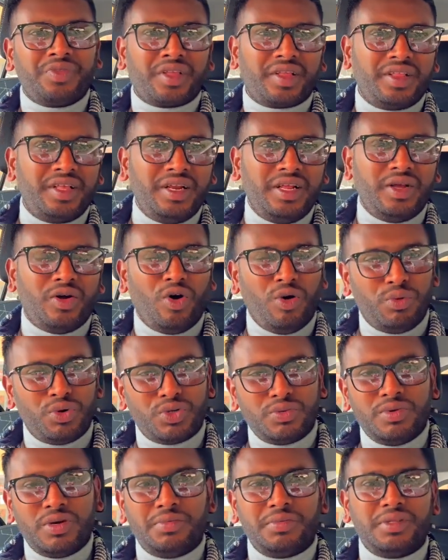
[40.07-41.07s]
তিনি অল্প
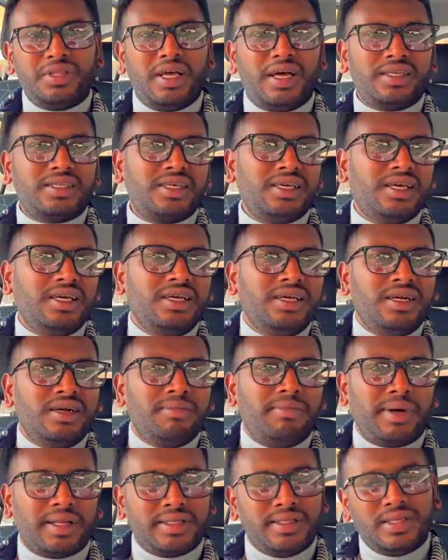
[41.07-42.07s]
সময়ের মধ্যে আজকে
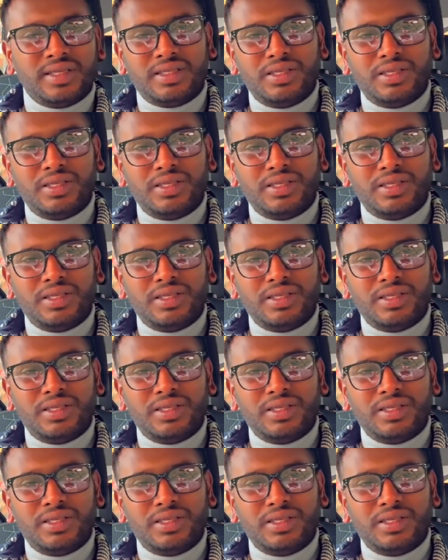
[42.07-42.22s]
পাতেন্দ্রের